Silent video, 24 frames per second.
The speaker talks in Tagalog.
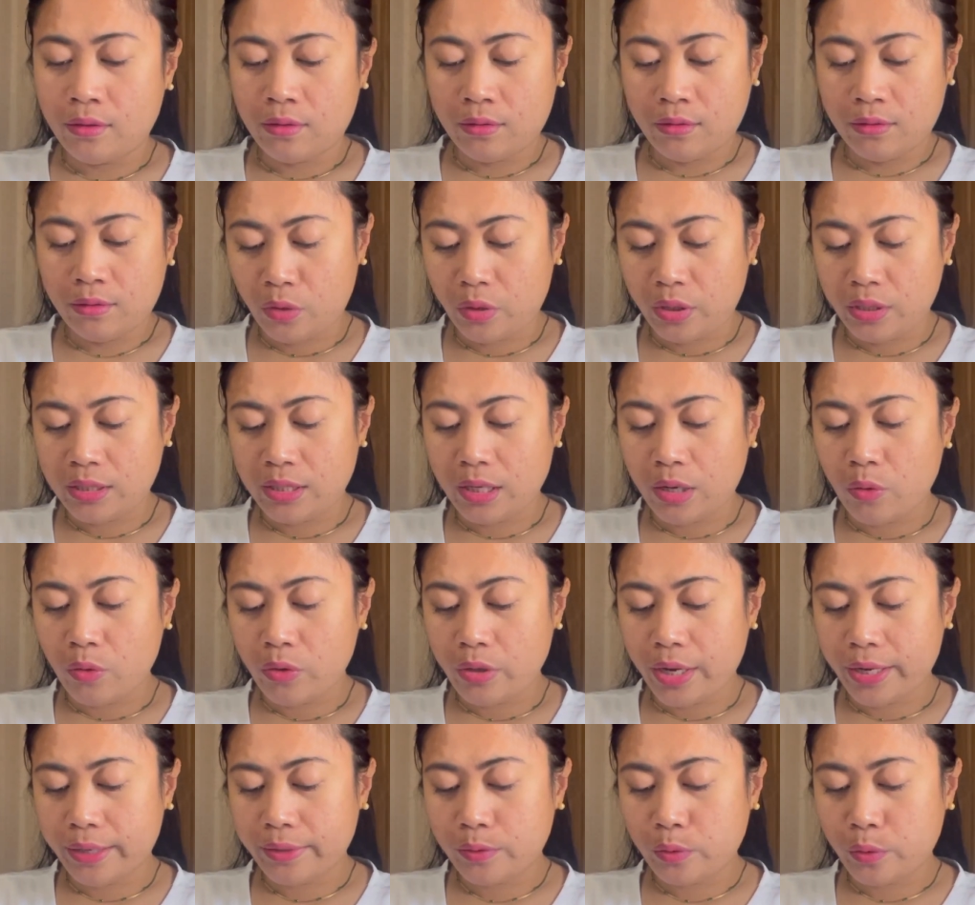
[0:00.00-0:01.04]
So, it's a
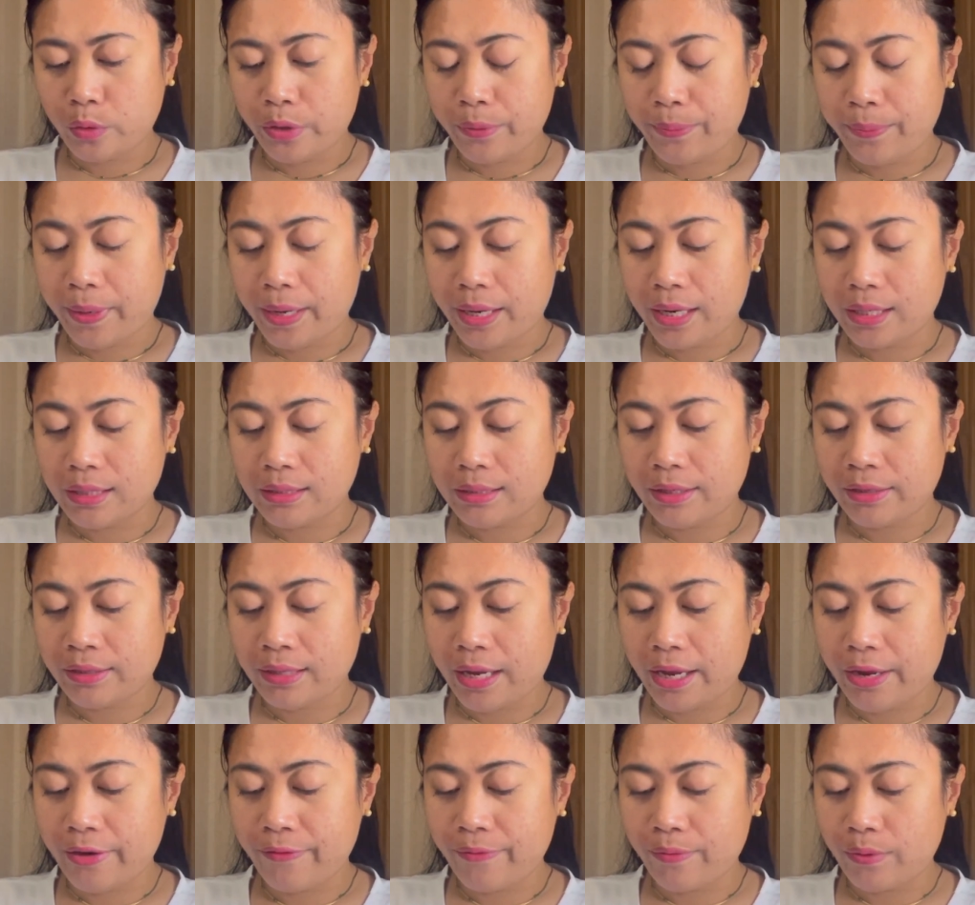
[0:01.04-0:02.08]
connector para sa
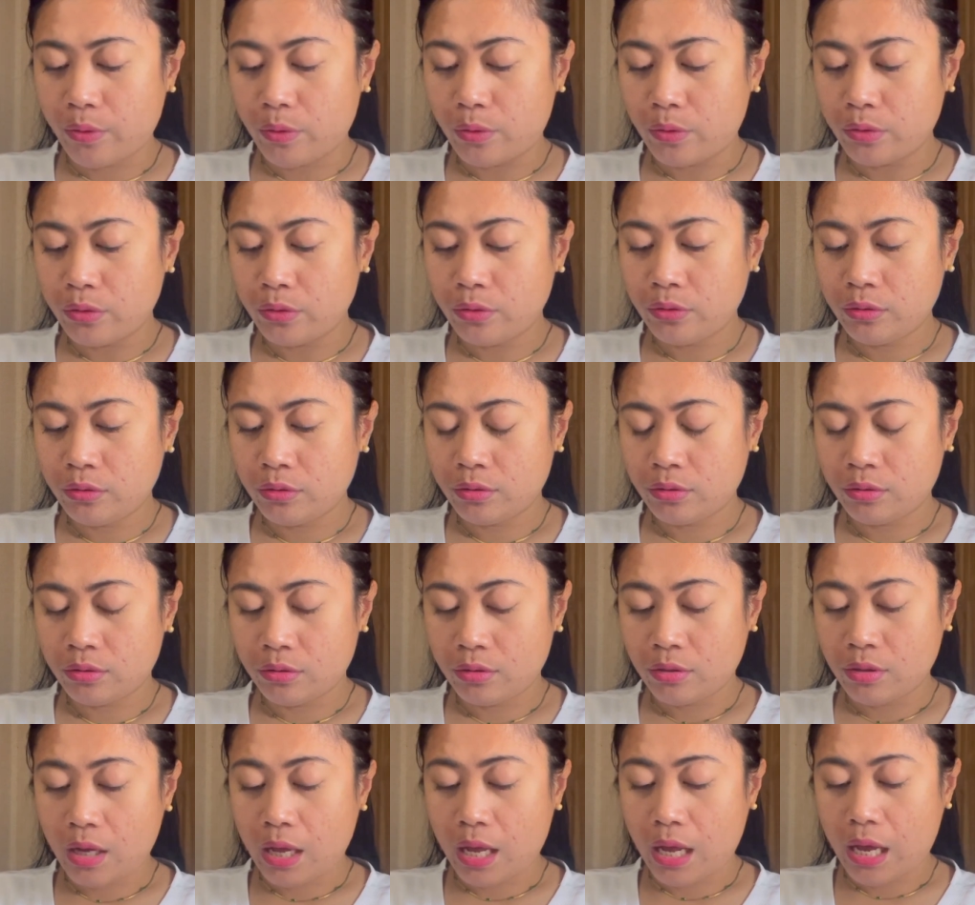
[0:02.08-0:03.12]
iPhone.
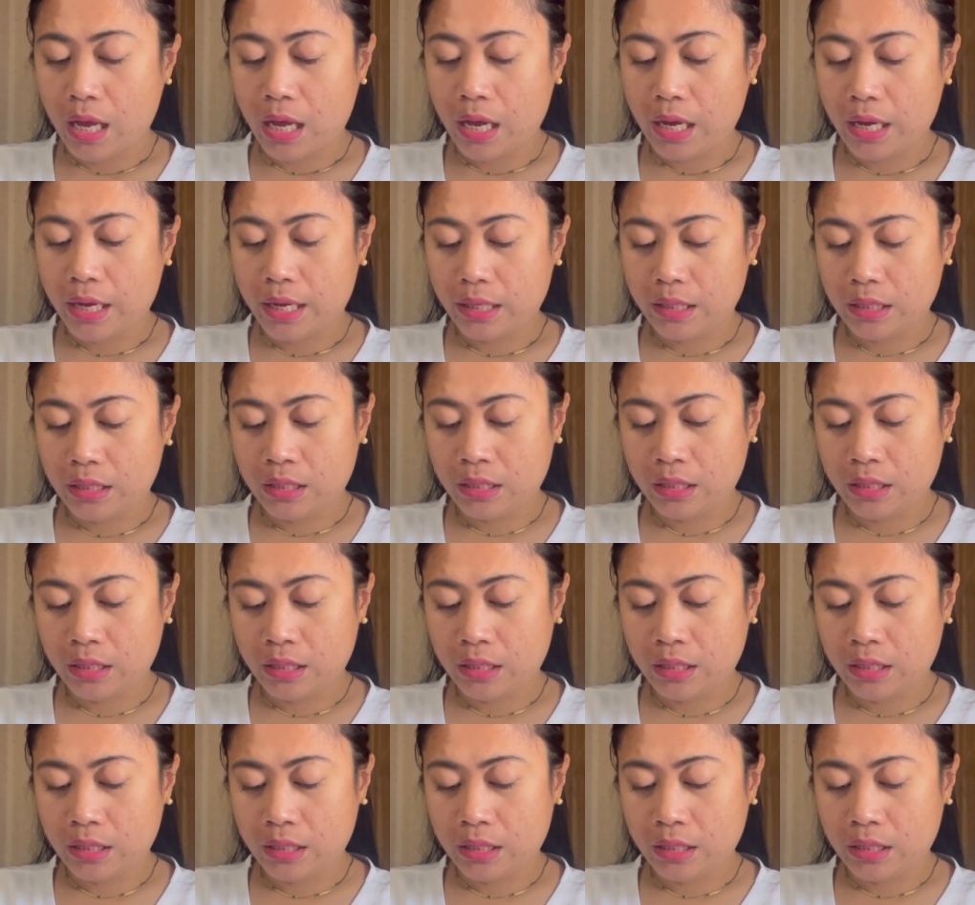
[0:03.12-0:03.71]
At,